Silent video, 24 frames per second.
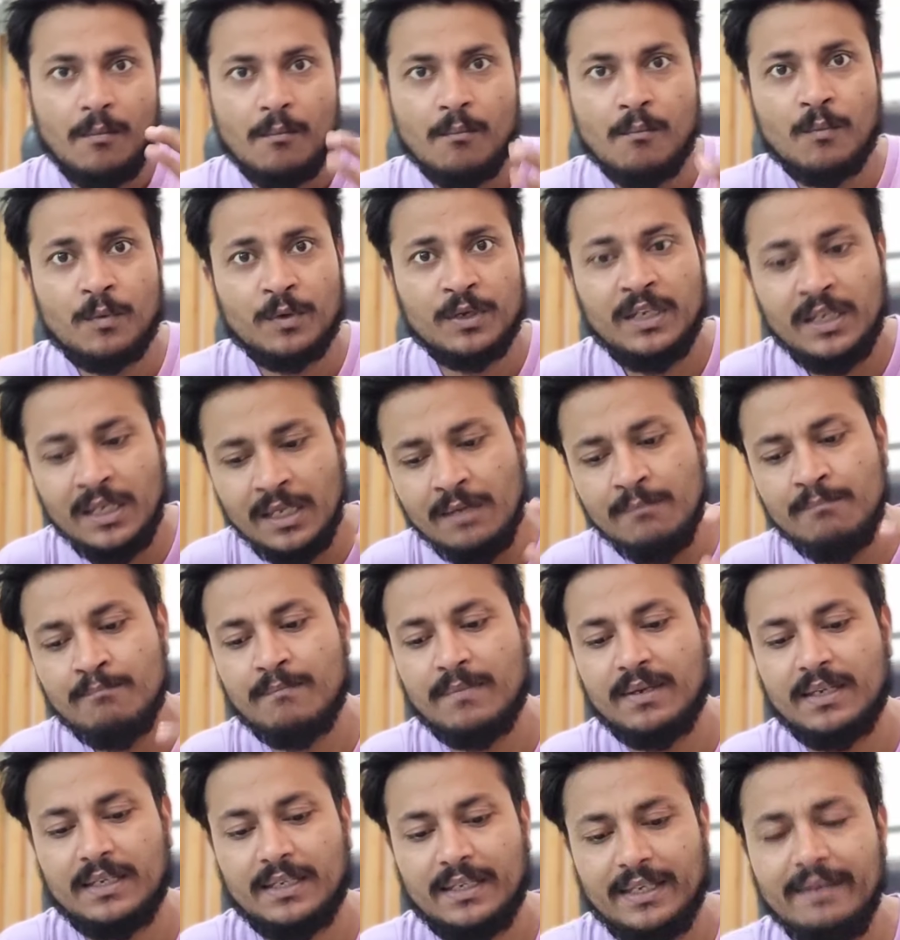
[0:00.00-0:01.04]
मुहिम
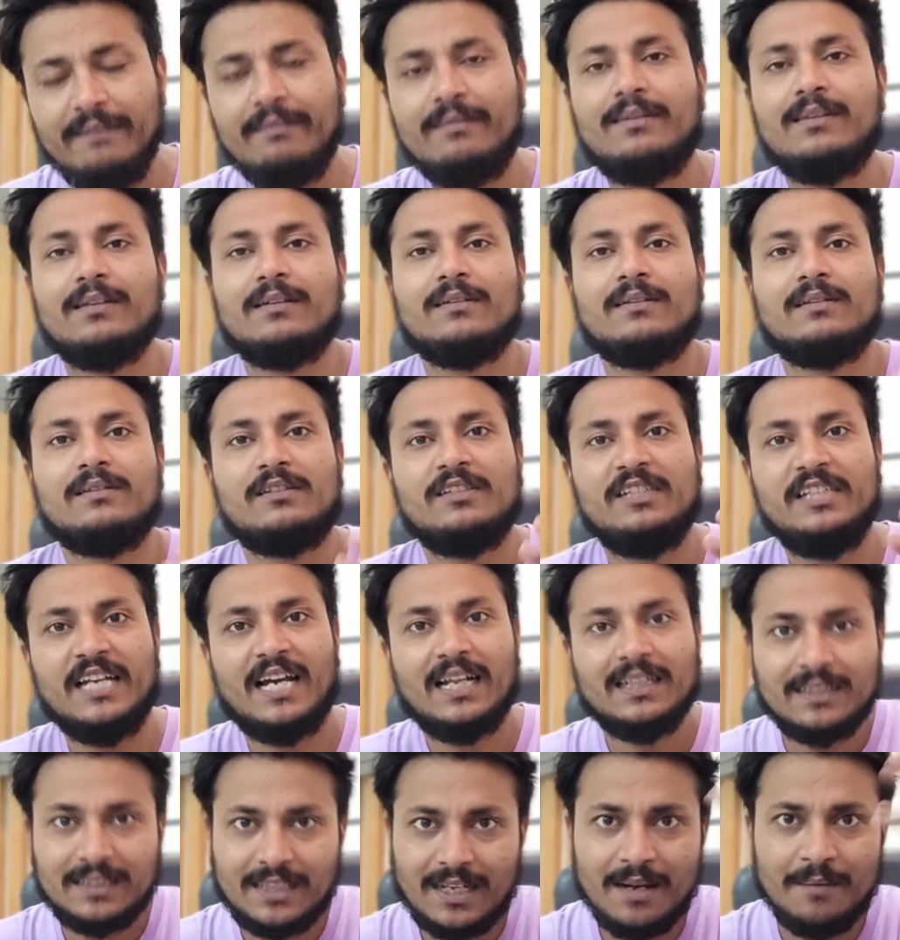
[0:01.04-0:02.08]
में इस
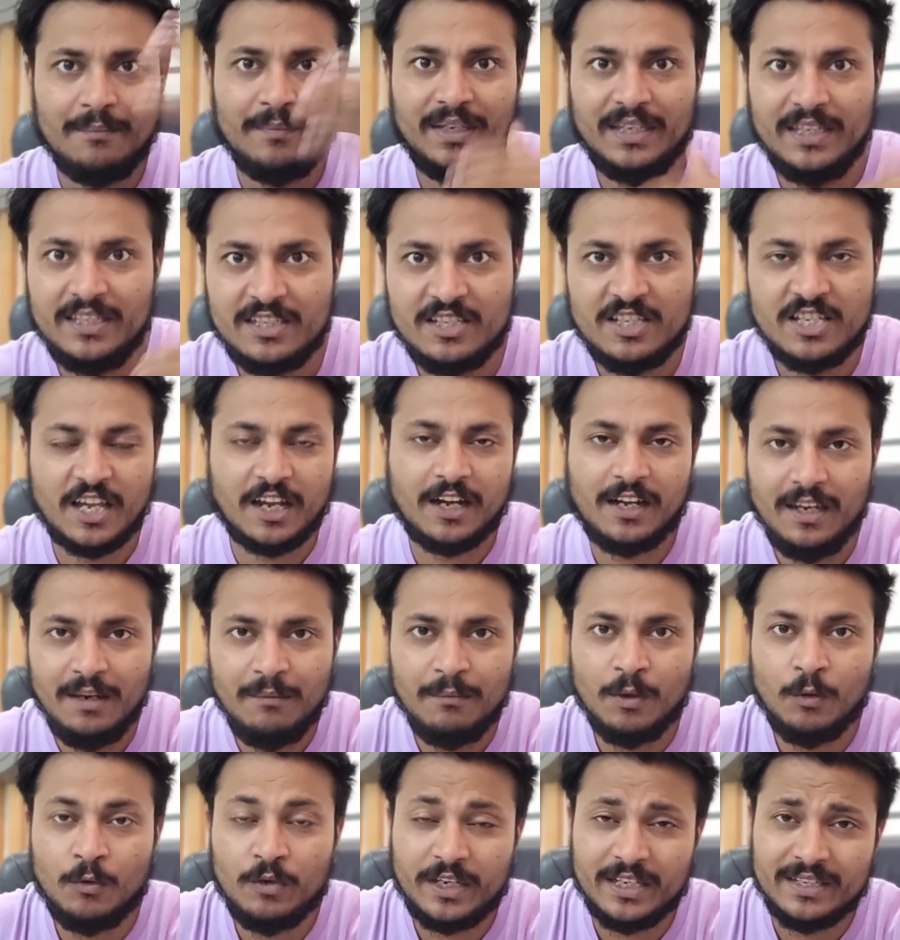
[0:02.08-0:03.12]
यात्रा में इस जर्नी
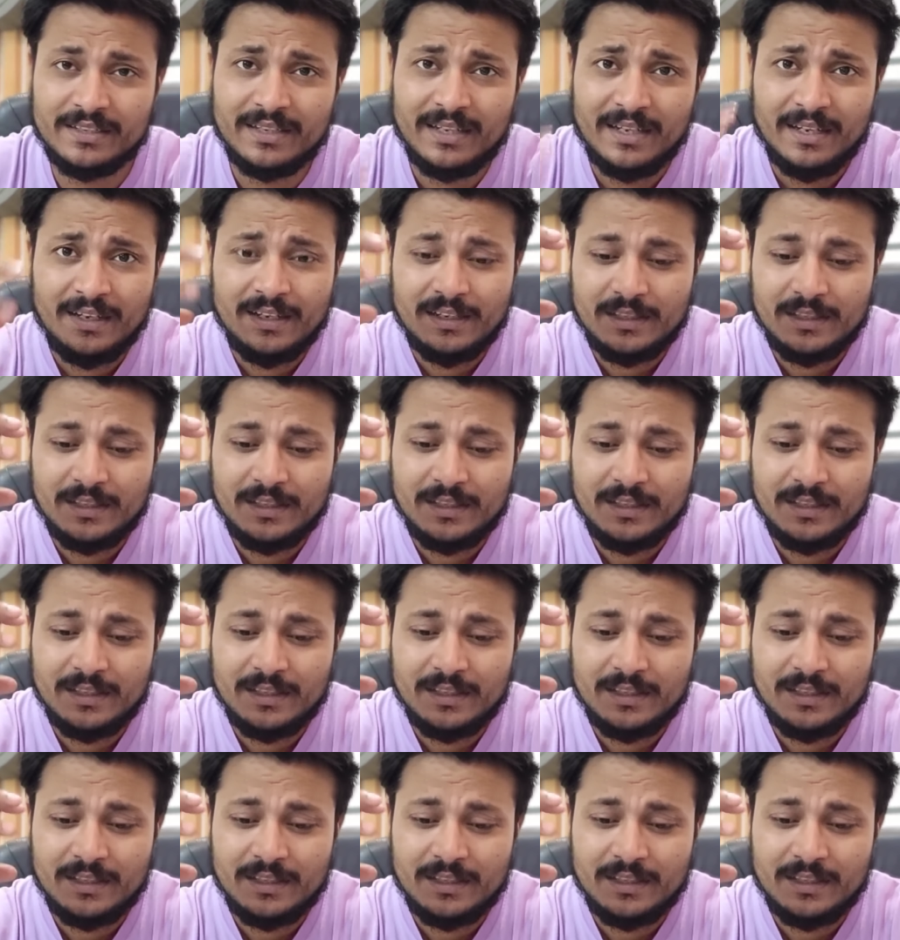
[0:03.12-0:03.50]
में उनके